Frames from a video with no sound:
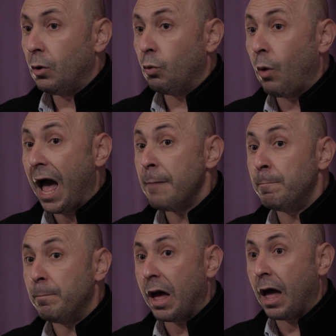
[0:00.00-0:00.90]

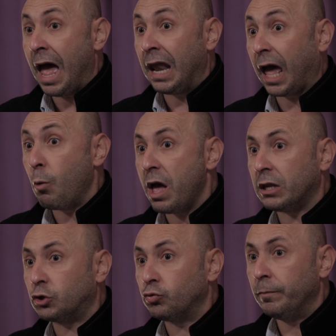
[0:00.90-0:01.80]
واما
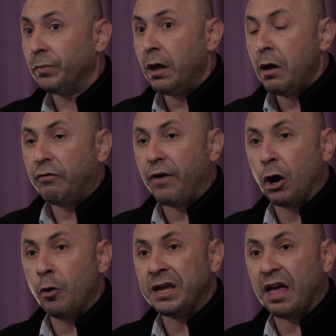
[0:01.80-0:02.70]
الخوارج
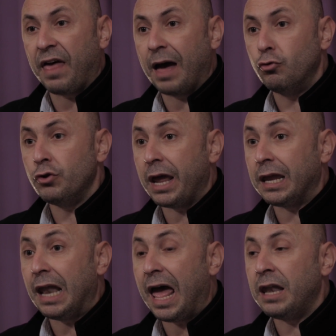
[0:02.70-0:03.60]
فهم يذهبون
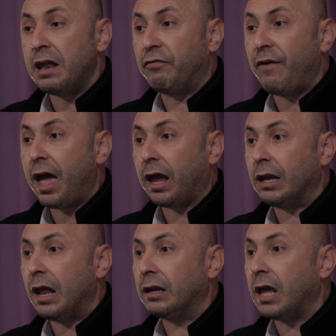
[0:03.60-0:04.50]
الى ان
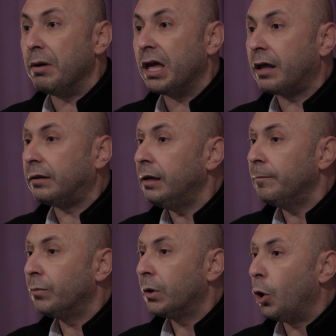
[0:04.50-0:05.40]
فاعل الكبيره
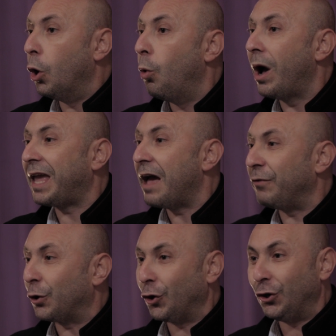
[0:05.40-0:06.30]
هو
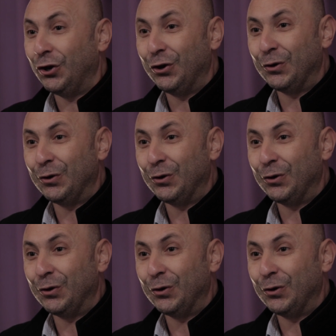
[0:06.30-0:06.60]
كافر